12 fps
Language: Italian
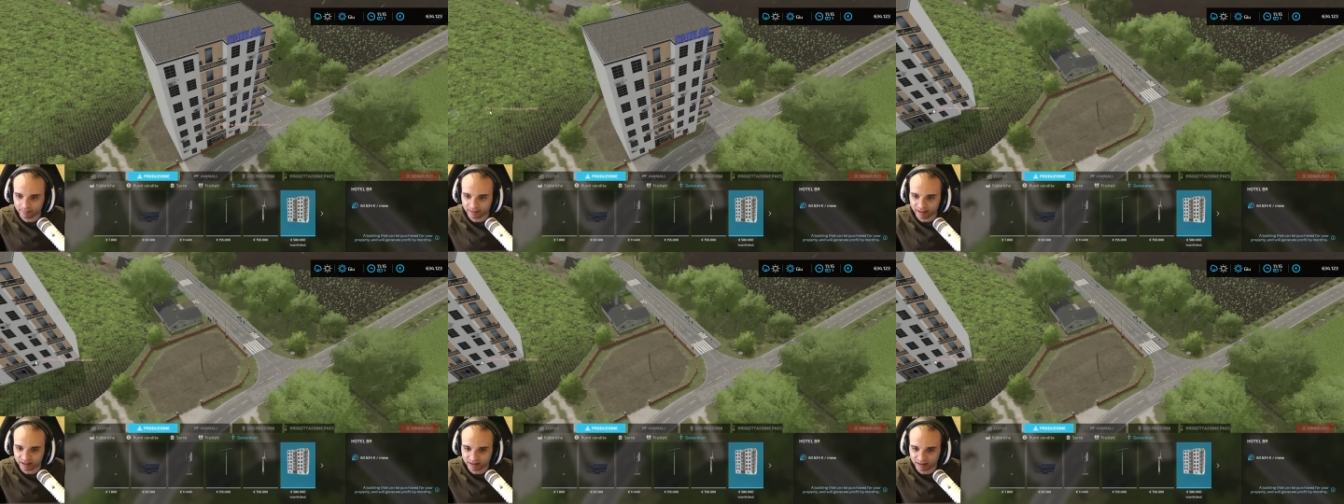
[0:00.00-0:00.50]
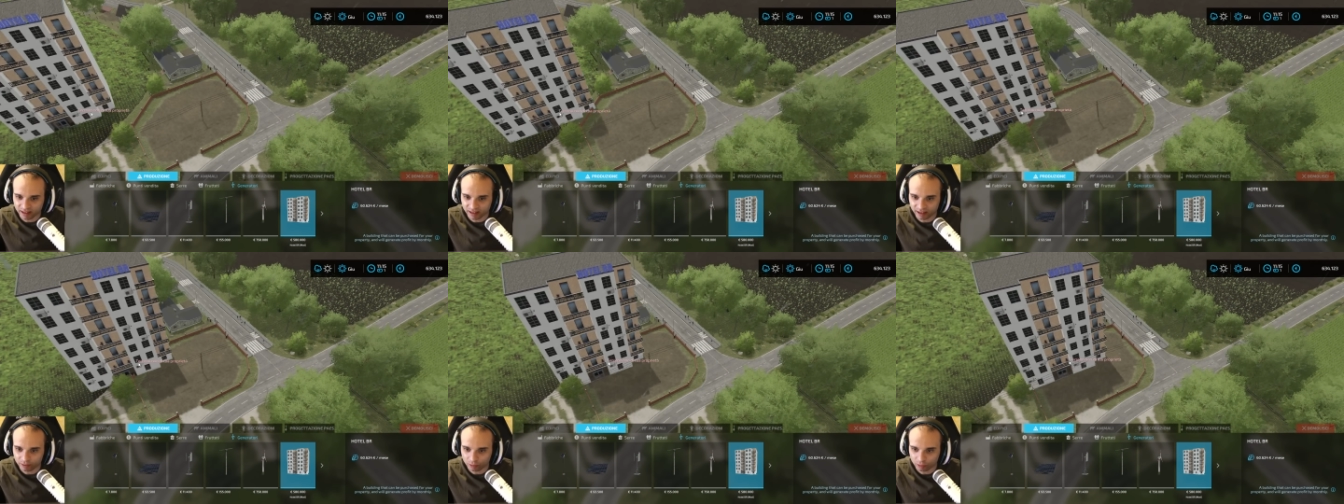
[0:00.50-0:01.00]
ma il
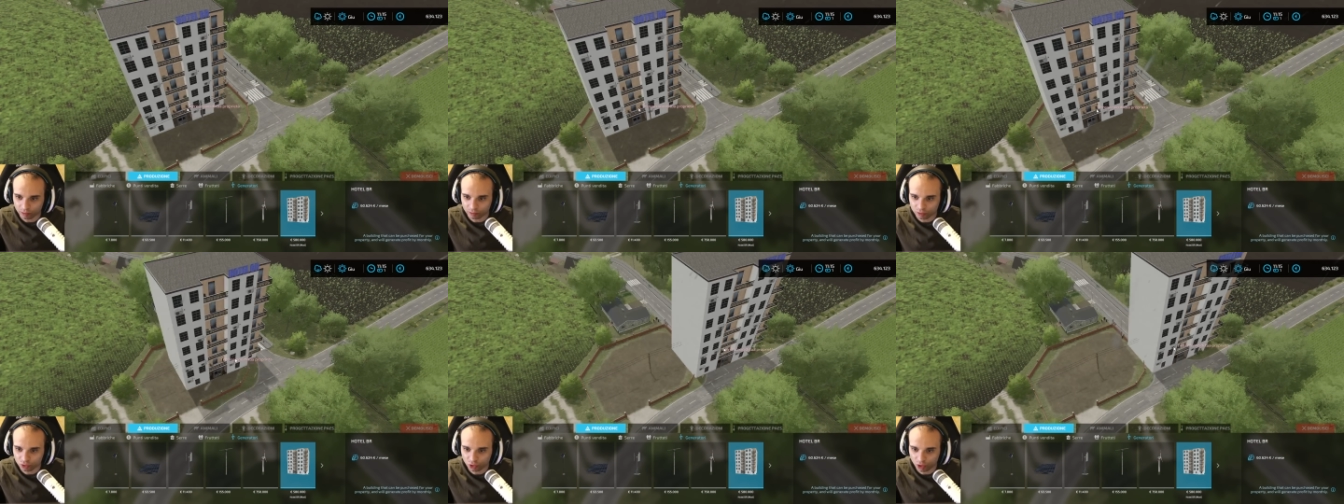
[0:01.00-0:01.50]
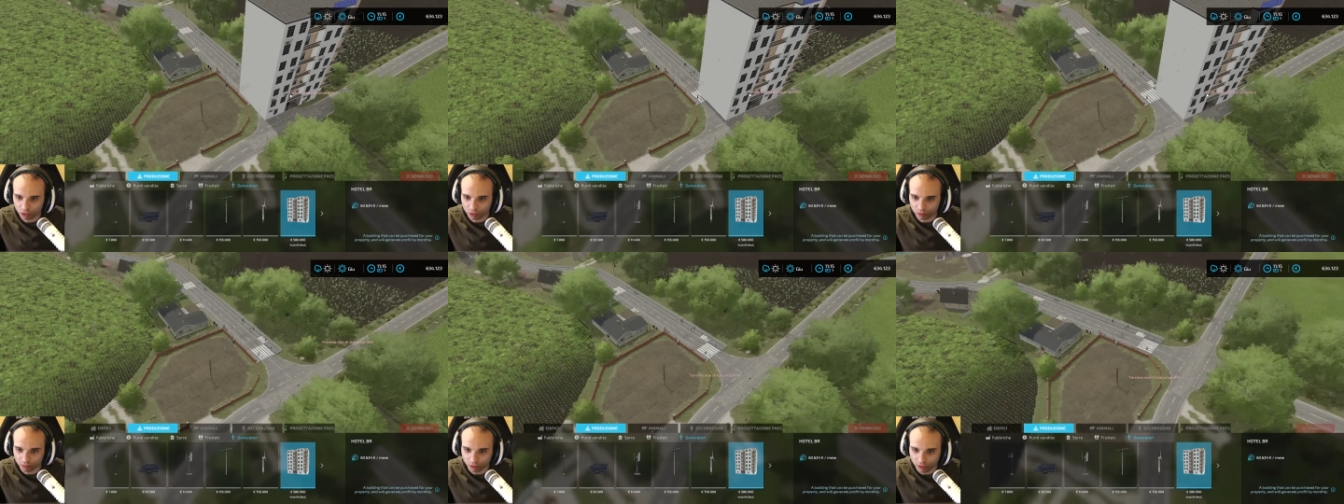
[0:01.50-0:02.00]
terreno non solo
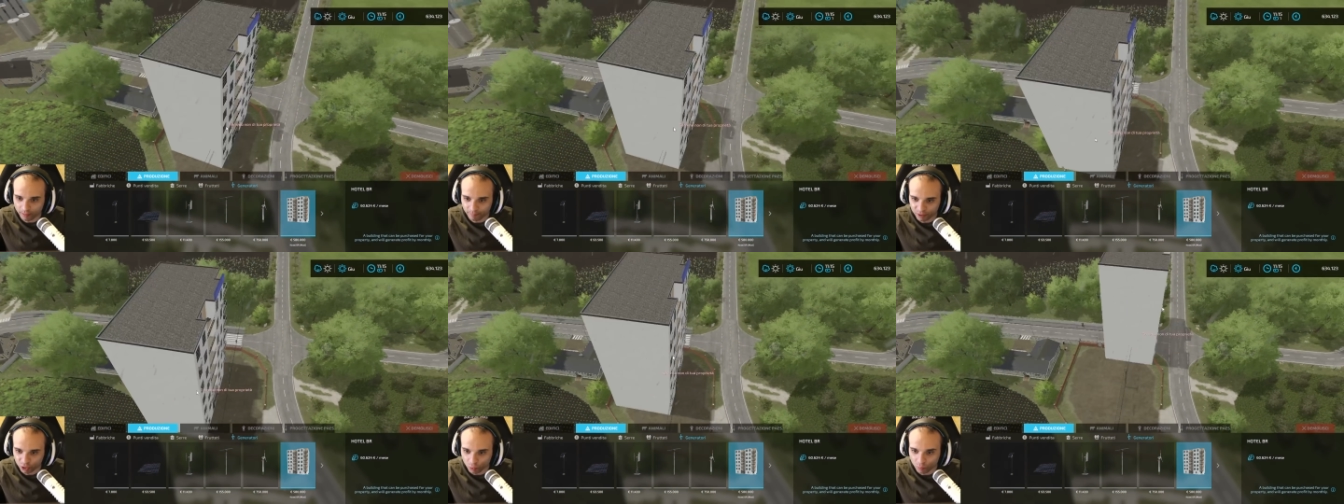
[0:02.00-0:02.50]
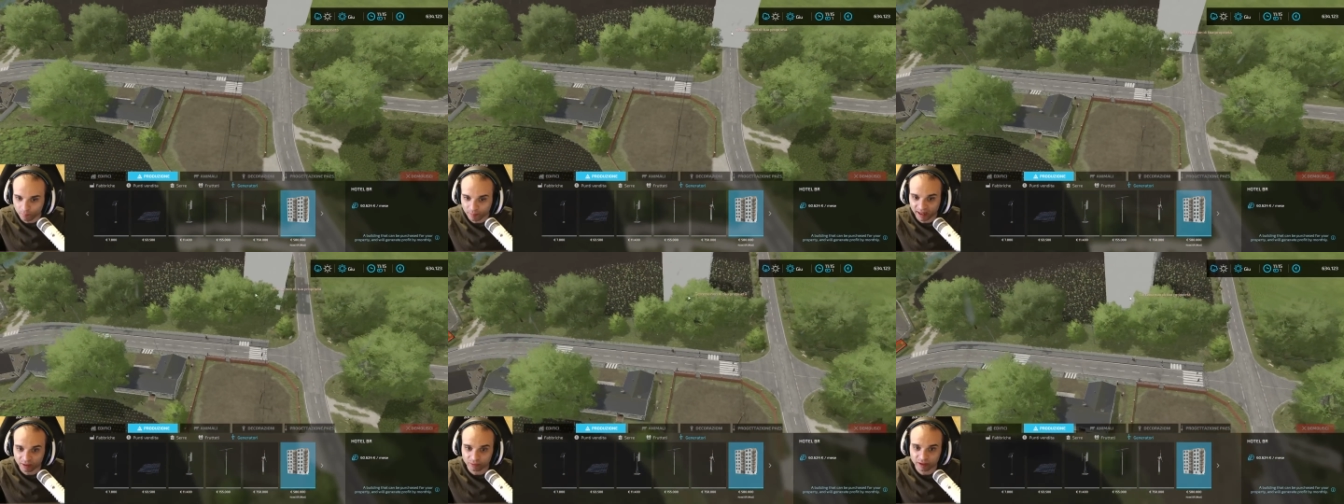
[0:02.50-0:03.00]
no, no e poi c'è un
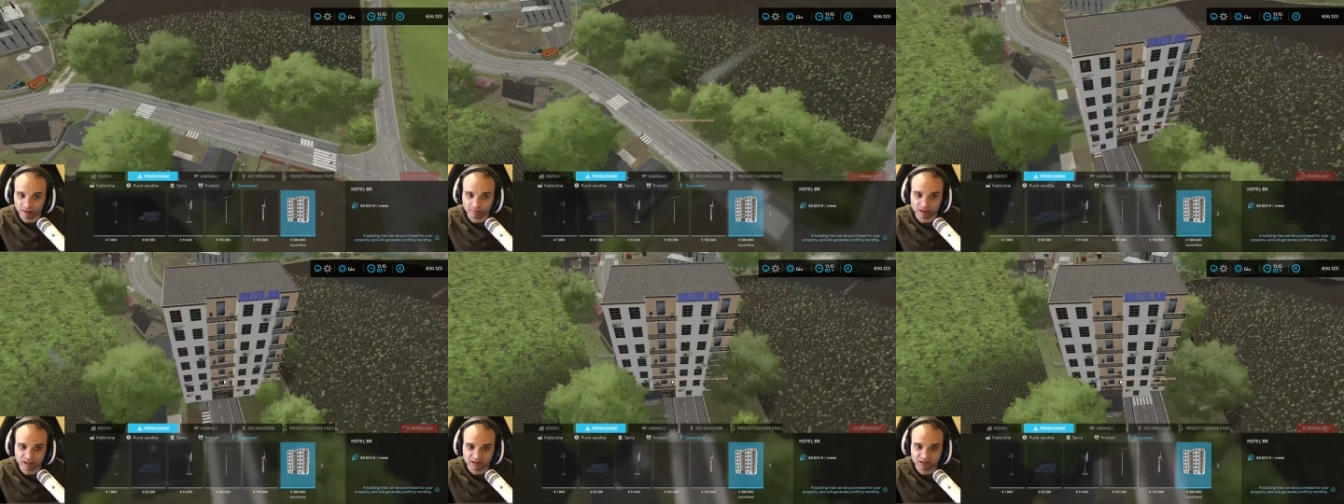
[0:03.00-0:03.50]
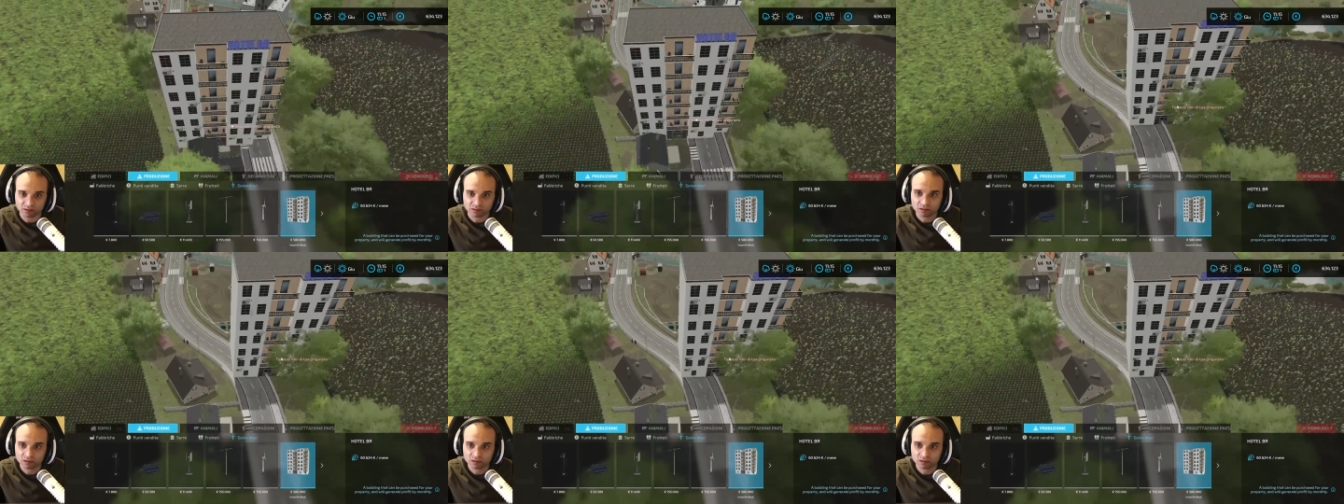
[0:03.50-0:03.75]
palo nel mezzo.